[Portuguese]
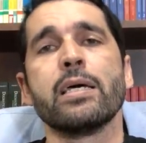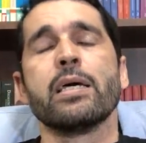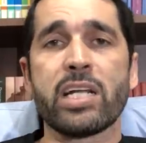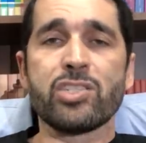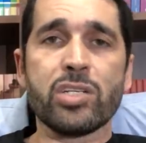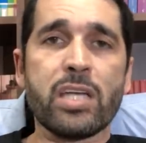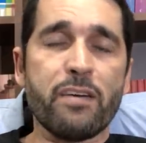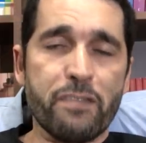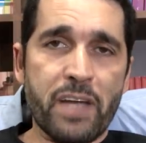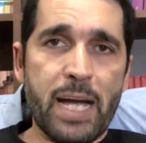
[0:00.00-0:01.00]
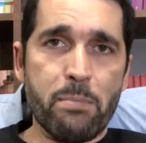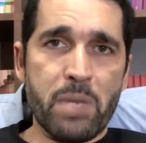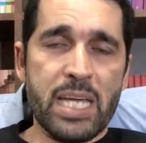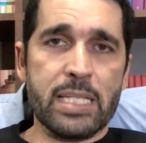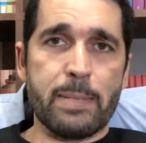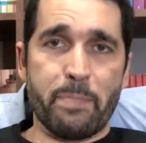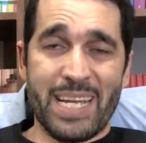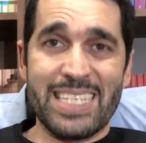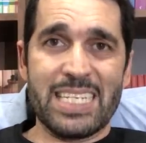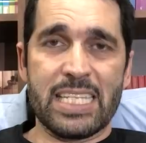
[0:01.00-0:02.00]
Eu acredito que a ferramenta
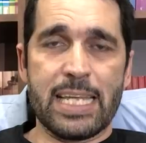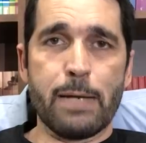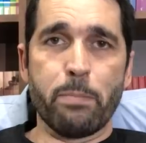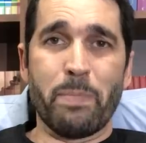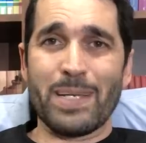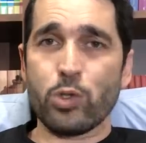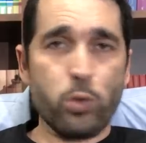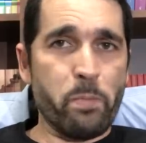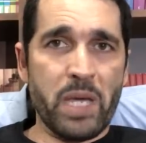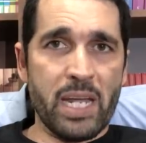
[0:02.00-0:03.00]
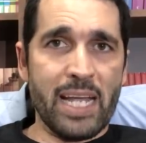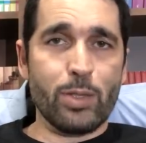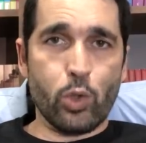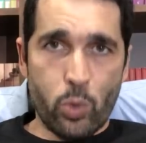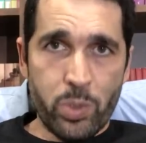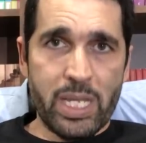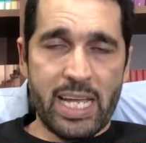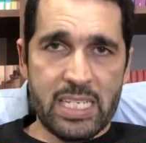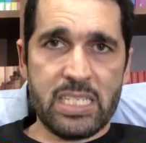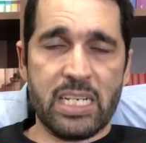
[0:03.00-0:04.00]
para esse tempo, para superar toda
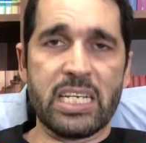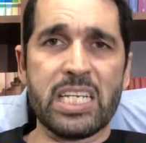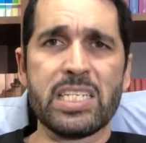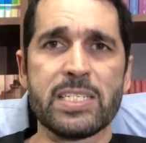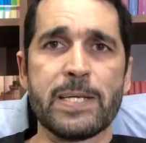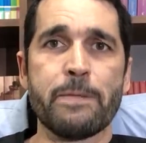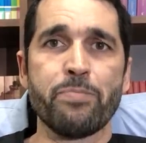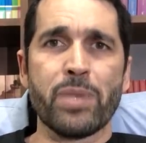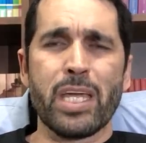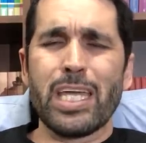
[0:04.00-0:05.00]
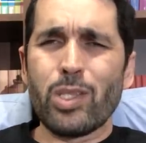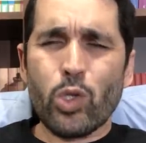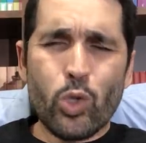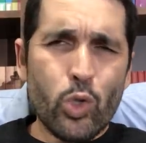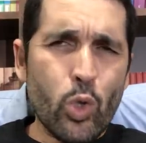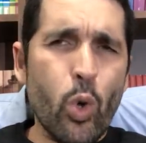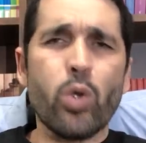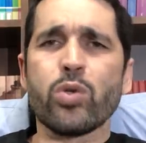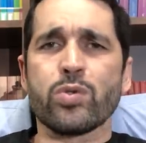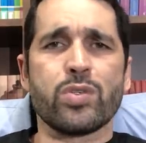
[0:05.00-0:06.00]
essa crise e
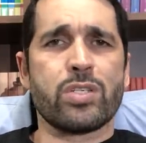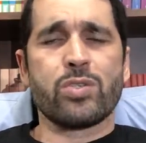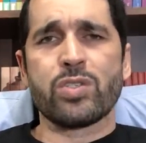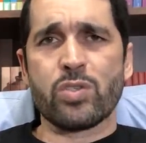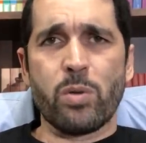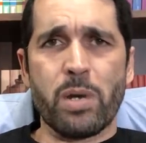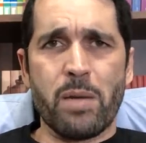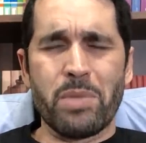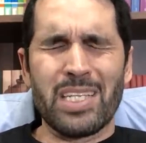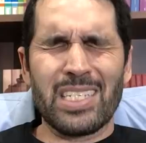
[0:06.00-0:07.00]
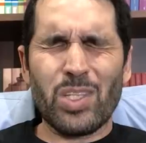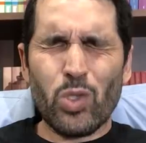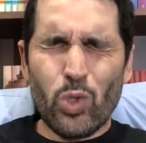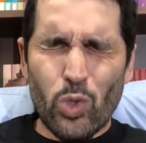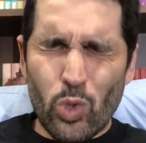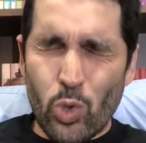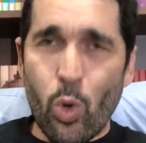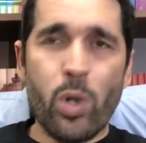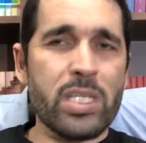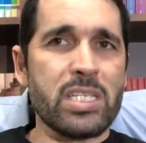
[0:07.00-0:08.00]
todos os seus desdobramentos e
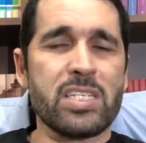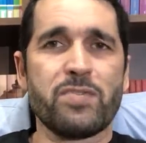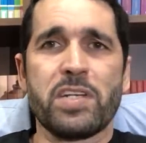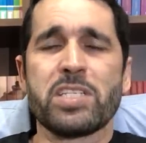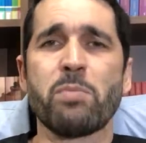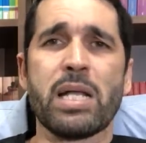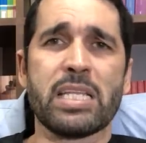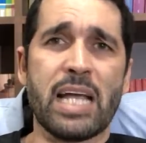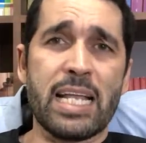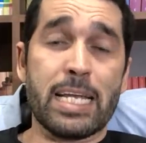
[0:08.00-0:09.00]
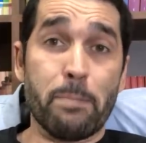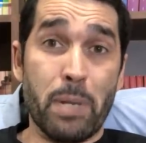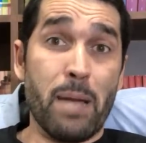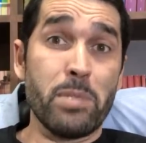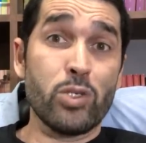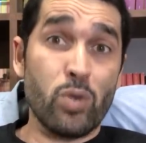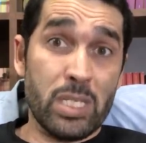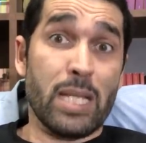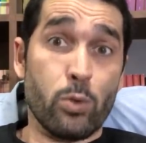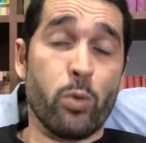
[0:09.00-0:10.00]
todas as frentes de batalha, que para mim só
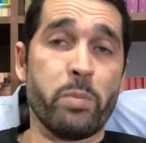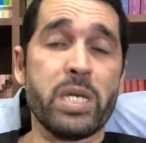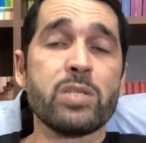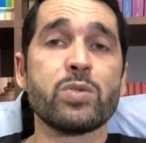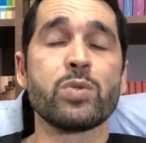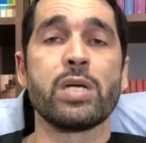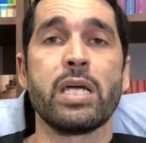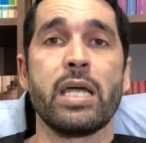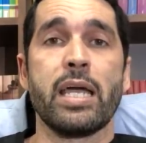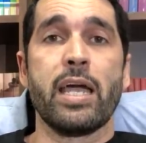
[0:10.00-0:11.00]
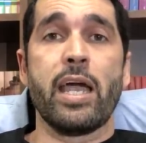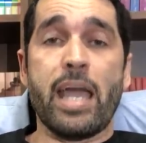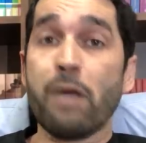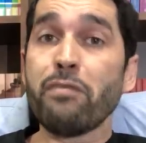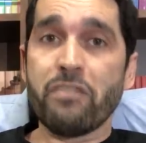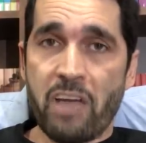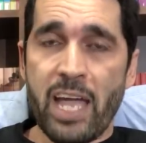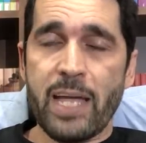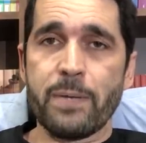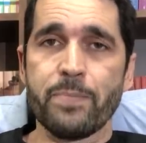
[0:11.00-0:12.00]
está no começo, é a
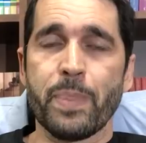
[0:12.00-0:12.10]
fé.